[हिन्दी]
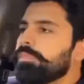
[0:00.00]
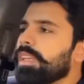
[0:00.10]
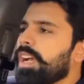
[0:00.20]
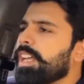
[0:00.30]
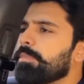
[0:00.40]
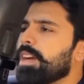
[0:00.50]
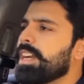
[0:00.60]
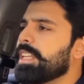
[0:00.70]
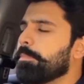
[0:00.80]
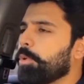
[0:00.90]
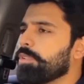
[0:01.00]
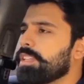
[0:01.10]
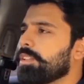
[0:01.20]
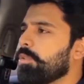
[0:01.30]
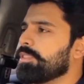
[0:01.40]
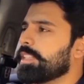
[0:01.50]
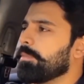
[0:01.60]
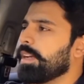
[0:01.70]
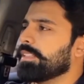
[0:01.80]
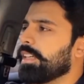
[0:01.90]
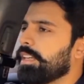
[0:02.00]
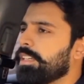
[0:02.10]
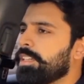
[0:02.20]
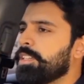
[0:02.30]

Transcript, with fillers: अगर हम गाड़ी के प्रोज एंड कॉन्स की बात करें